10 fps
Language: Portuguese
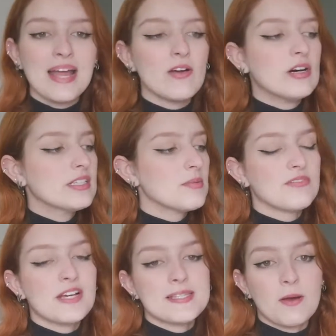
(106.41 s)
maior, tem
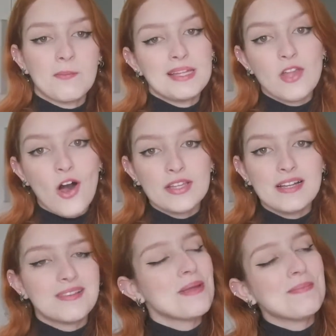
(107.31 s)
uma versão menor
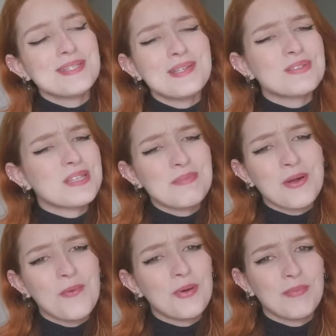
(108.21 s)
dele também, mas eu
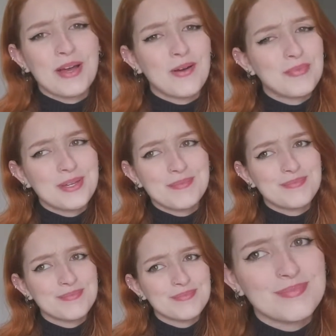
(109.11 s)
sempre compro a maior porque
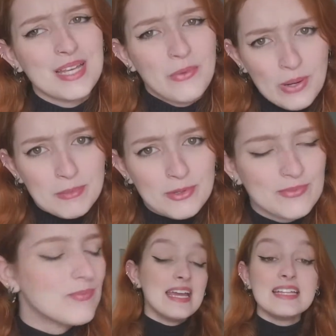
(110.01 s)
eu amo.
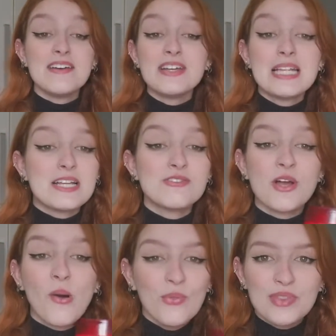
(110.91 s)
E na verdade eu
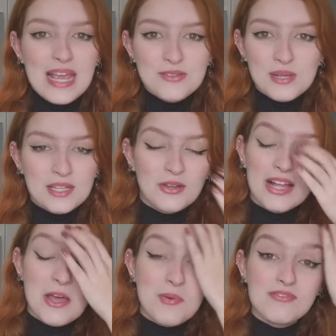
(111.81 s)
já contei isso aqui no
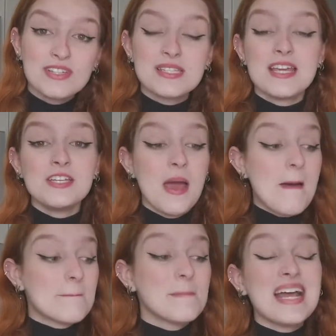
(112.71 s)
canal pra vocês,
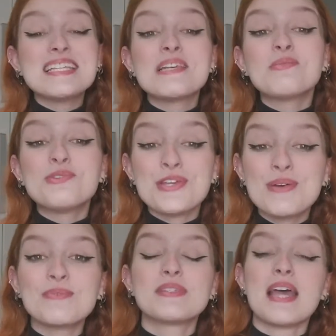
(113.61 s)
mas eu
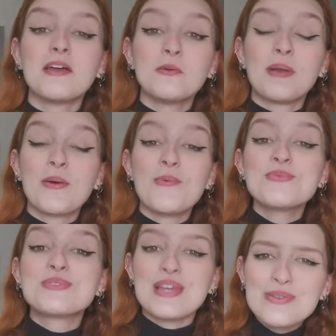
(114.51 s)
tinha um certo
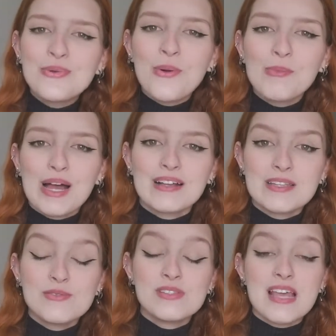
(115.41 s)
preconceito com a marca
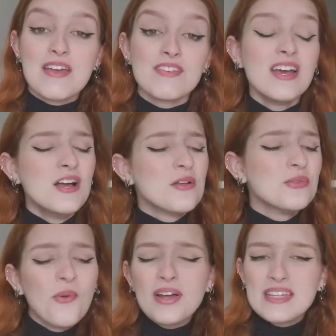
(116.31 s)
Delceve.
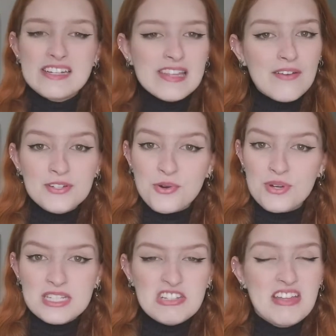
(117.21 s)
Nunca testava as
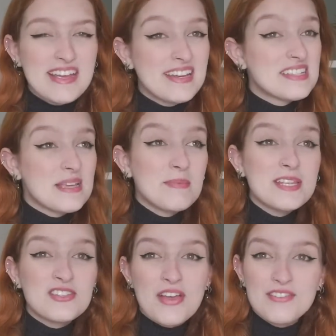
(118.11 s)
coisas dele,
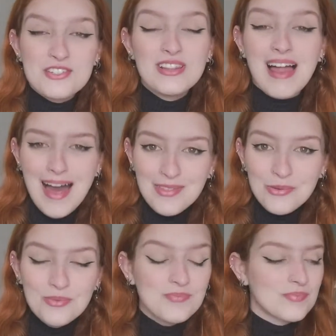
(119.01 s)
sempre deixava de
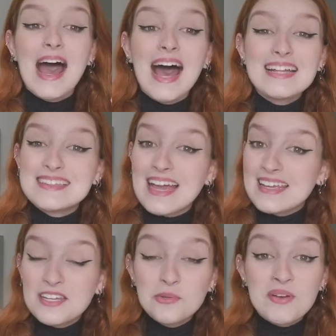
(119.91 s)
lado.
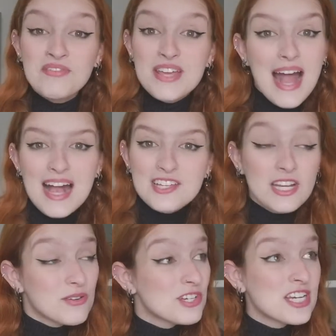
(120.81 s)
Até que numa
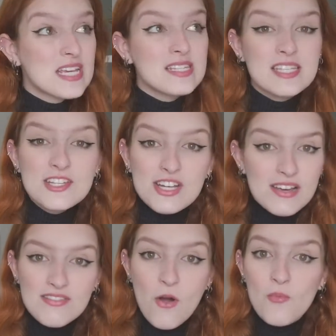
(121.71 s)
viagem eu esqueci de
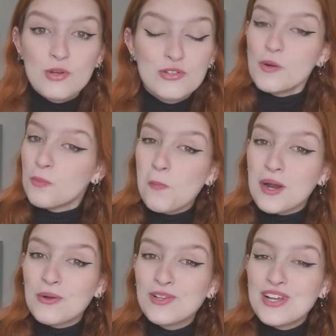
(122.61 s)
levar o shampoo
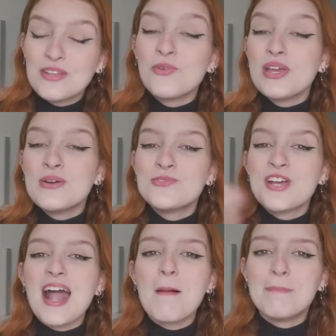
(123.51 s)
pra colorido e eu
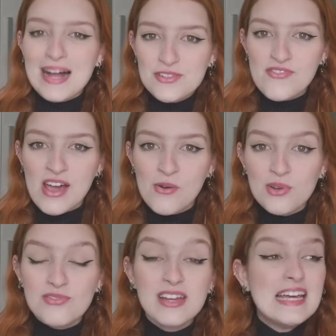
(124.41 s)
tinha acabado de ficar
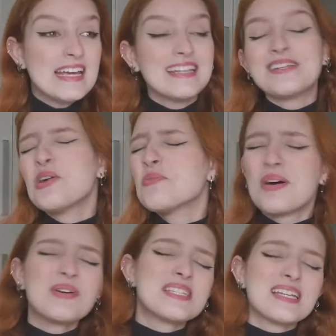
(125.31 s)
ruiva. Então eu
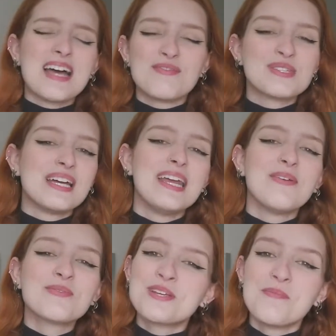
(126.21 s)
não aceitava usar
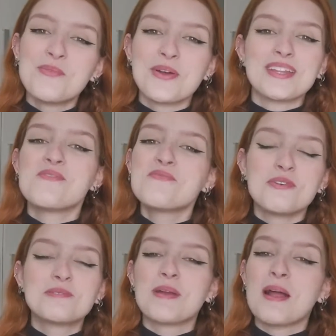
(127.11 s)
nenhum shampoo que não
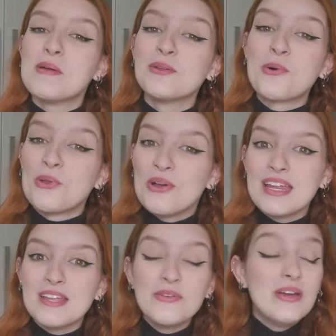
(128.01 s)
fosse pra cabelo
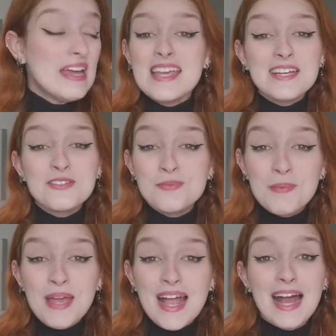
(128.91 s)
colorido. E aí no
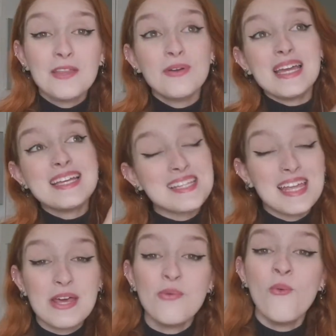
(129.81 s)
supermercado, esse
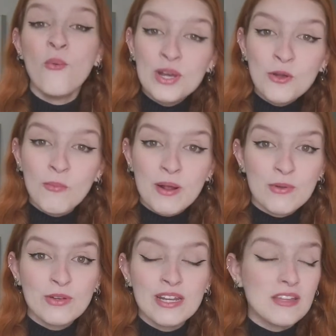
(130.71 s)
aqui era o único pra
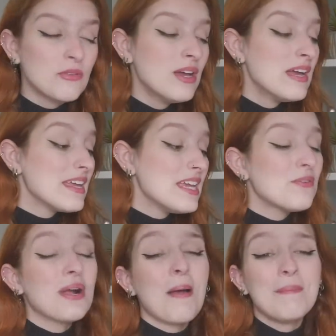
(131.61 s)
colorido. E
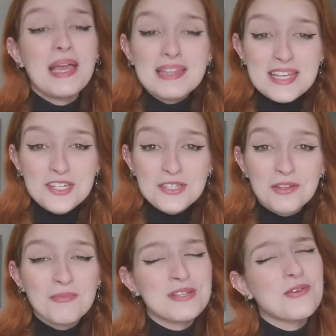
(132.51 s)
eu acabei
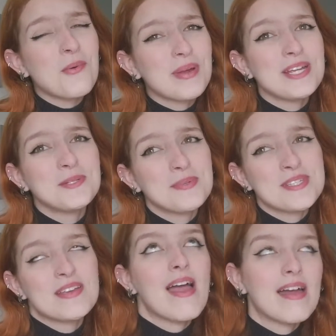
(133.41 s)
testando, mas comprei tipo
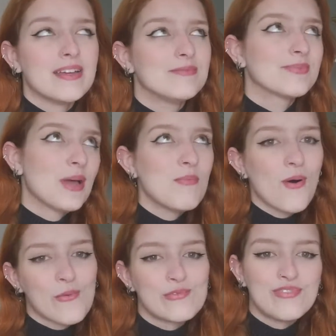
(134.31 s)
assim, ai, tá
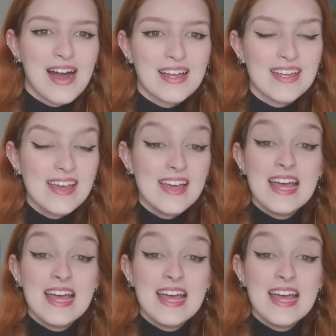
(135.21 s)
bom, vai.